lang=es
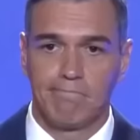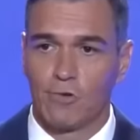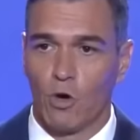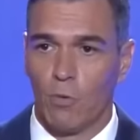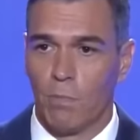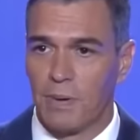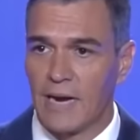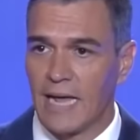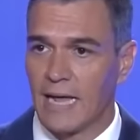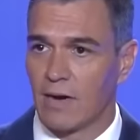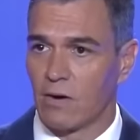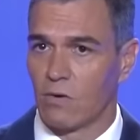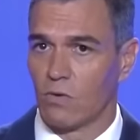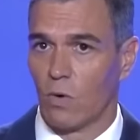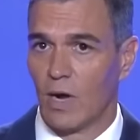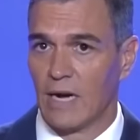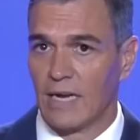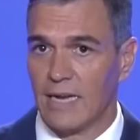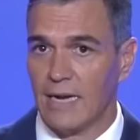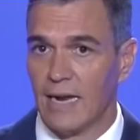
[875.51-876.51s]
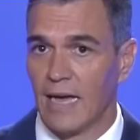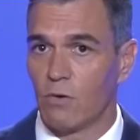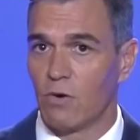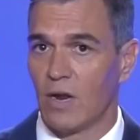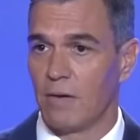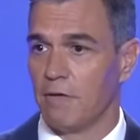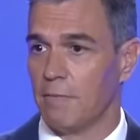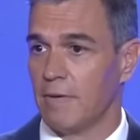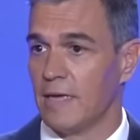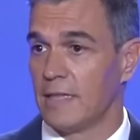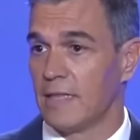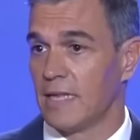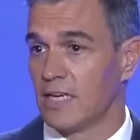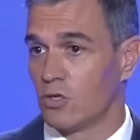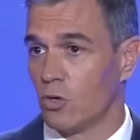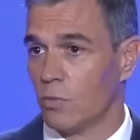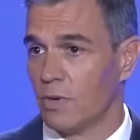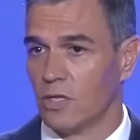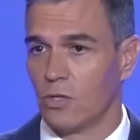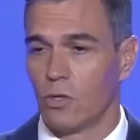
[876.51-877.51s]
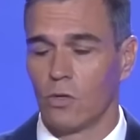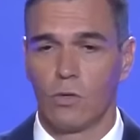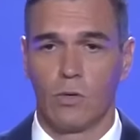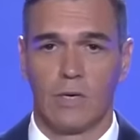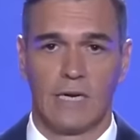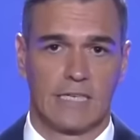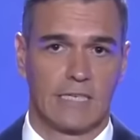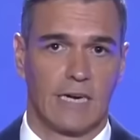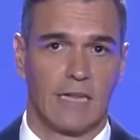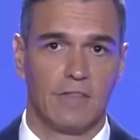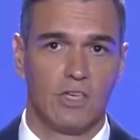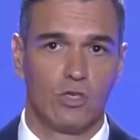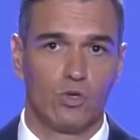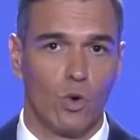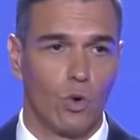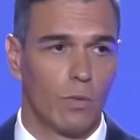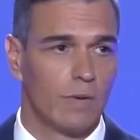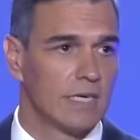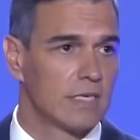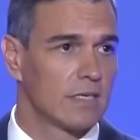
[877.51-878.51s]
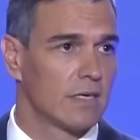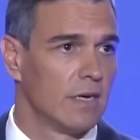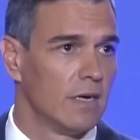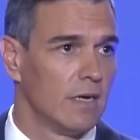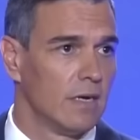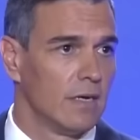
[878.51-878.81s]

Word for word: Comprar o alquilar una vivienda, sobre todo en las grandes urbes,